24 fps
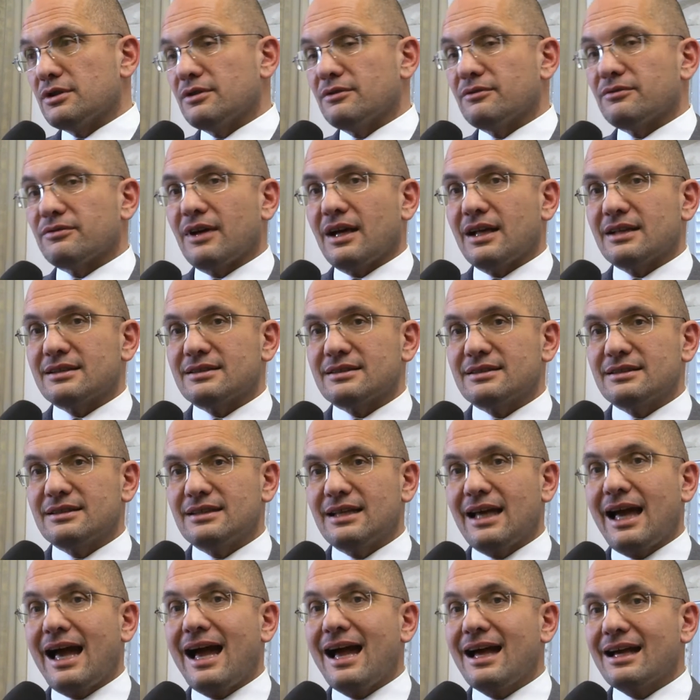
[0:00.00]
Infatti
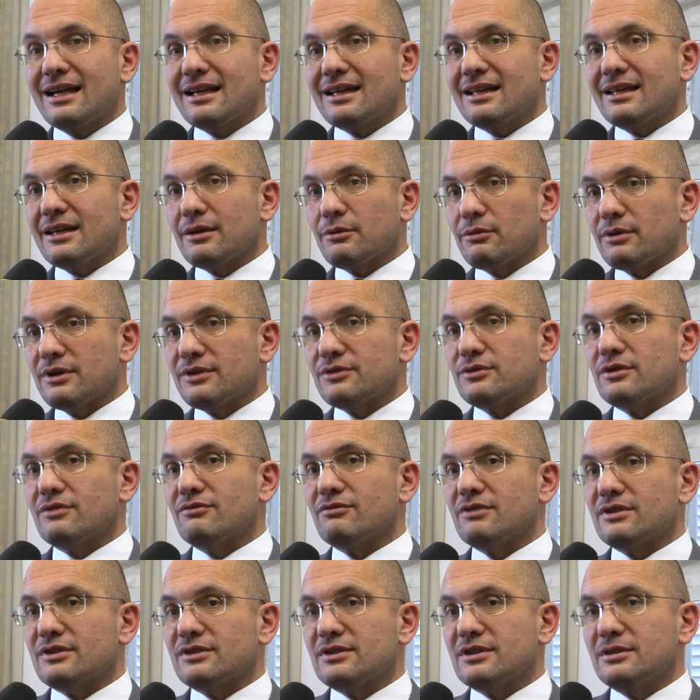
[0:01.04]
anche questo
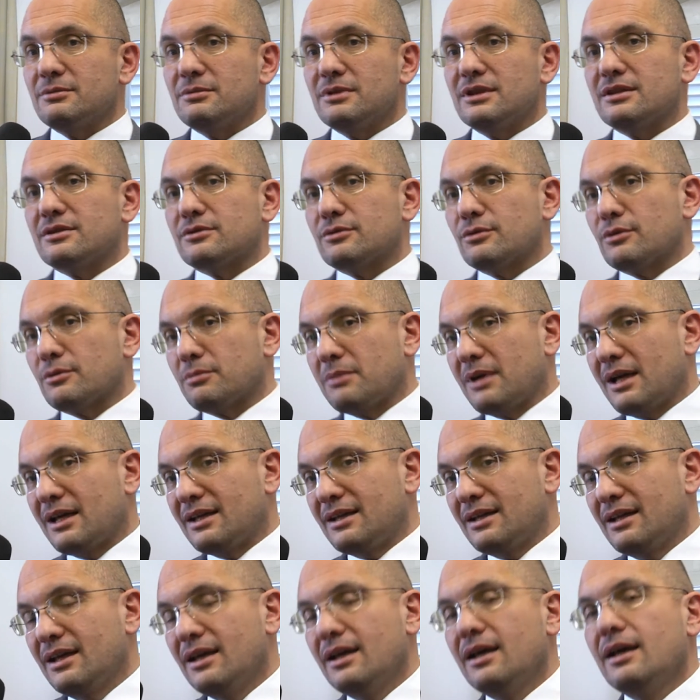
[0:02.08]
investimento
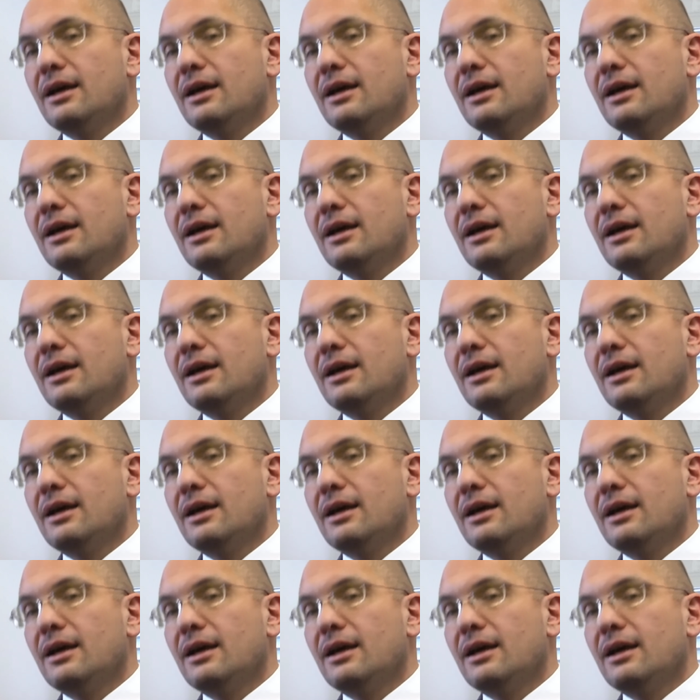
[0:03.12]
ormai